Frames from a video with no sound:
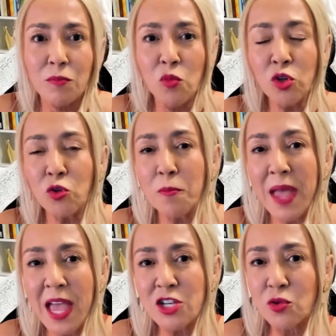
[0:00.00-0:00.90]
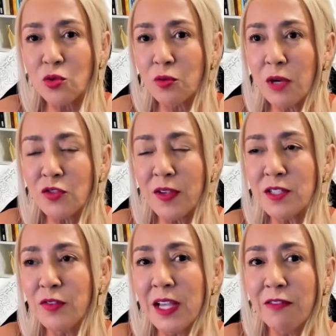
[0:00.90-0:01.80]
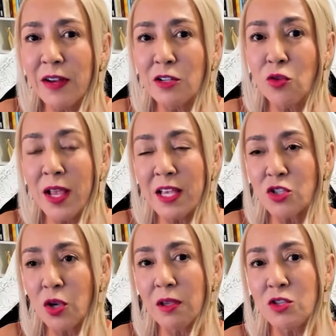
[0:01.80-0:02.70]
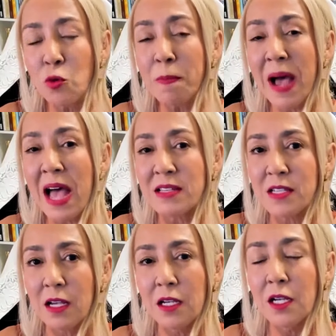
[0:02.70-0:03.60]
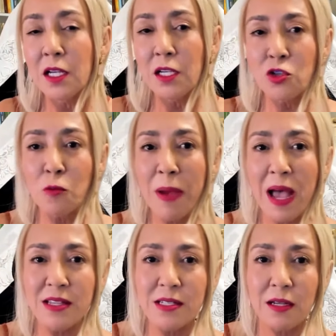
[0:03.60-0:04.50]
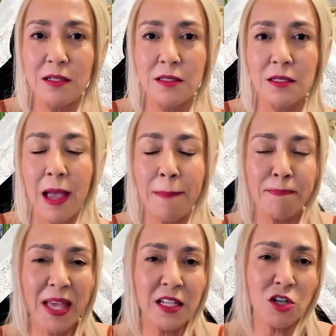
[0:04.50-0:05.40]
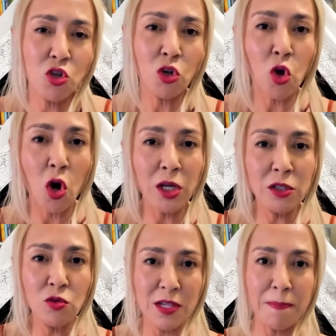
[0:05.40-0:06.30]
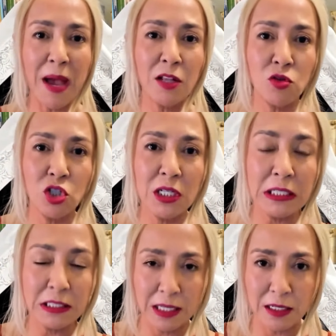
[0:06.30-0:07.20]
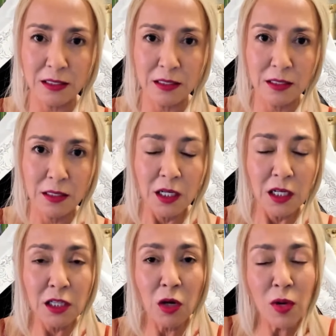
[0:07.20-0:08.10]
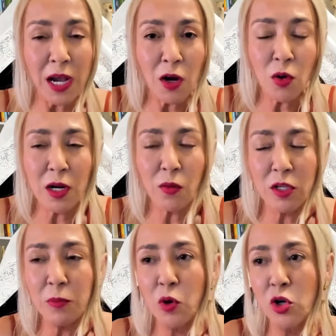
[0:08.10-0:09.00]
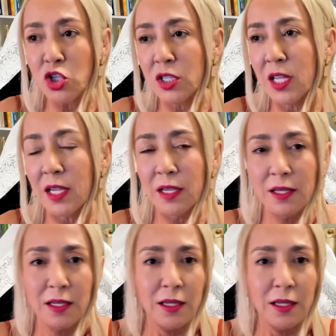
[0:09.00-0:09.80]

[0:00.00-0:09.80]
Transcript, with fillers: muito médico às vezes fica falando: olha só, isso passa, isso passa. A pedra só dói no sapato de quem a tem. Então, o calorão ele pode ter